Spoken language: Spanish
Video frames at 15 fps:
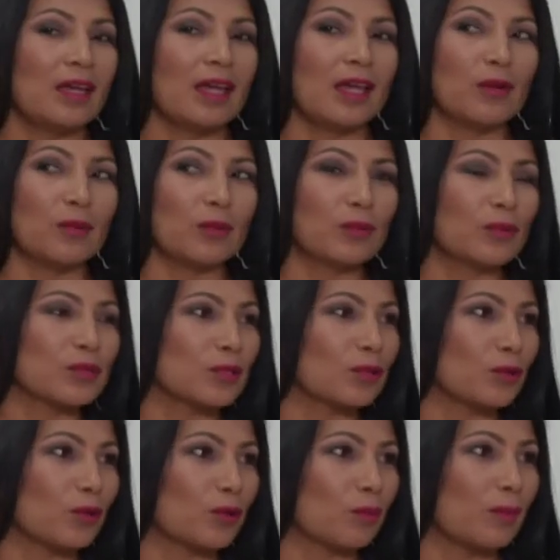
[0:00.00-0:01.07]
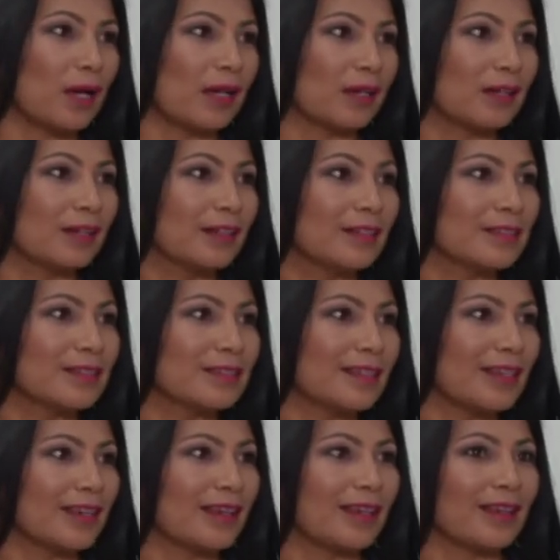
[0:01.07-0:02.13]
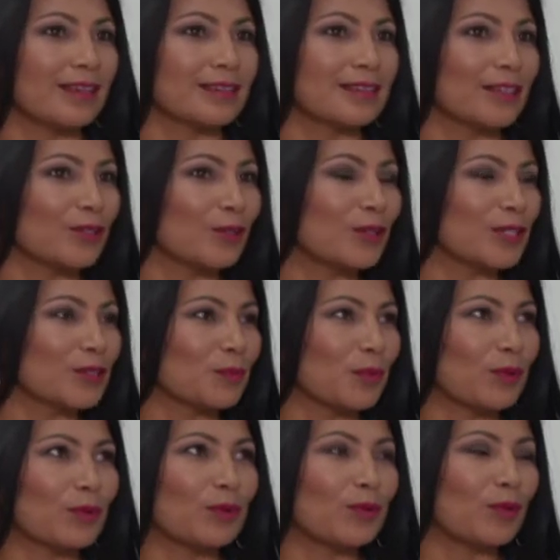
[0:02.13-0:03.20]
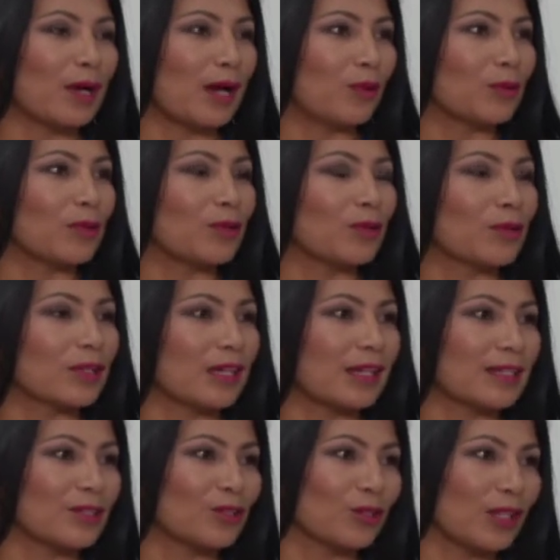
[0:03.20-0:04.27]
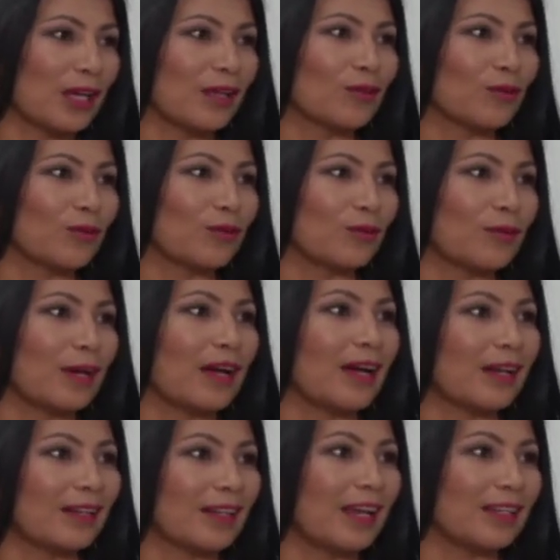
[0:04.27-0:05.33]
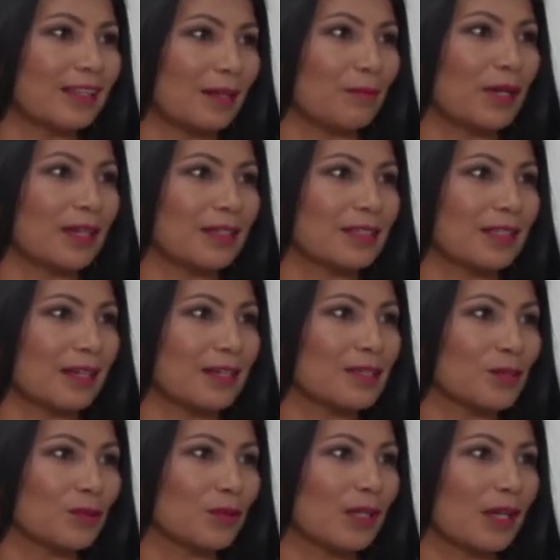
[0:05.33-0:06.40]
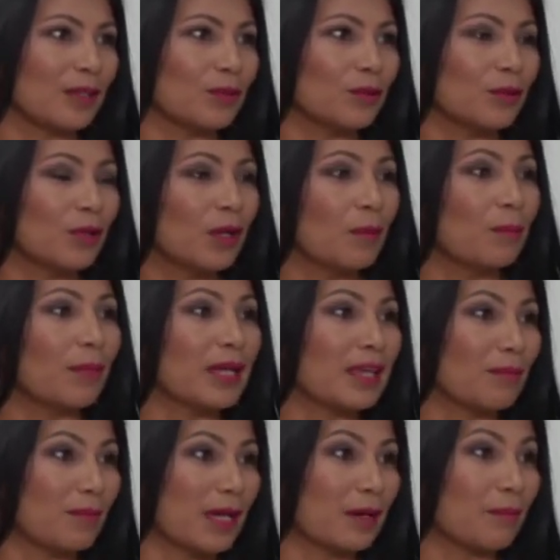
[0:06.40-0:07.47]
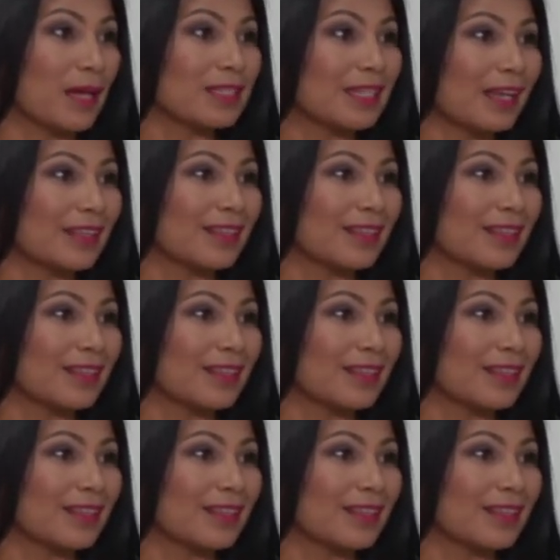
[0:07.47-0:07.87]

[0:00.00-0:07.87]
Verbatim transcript: en un curso normal, si, yo les pongo un audio relacionado al, tema que están estudiando, va a llamar más la